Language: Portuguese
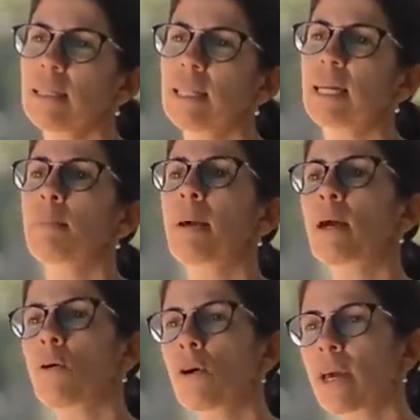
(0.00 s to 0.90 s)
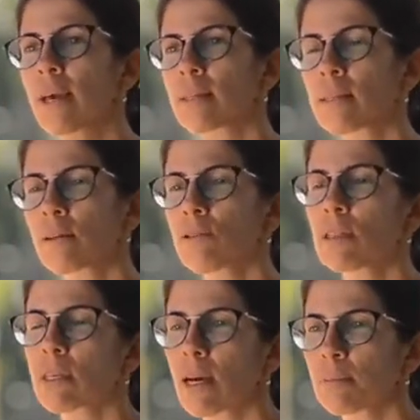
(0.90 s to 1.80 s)
né, ela percorresse
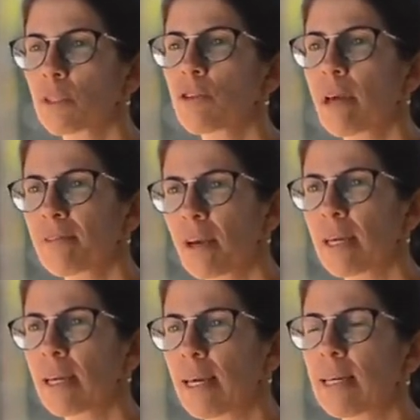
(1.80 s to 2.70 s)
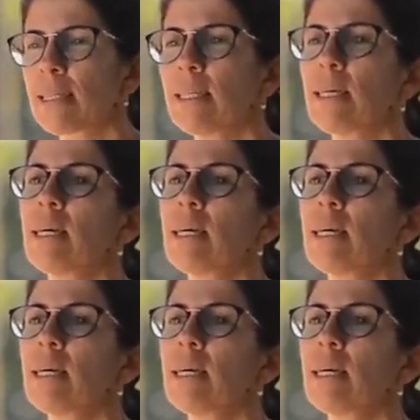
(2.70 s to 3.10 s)
os campos de FRN,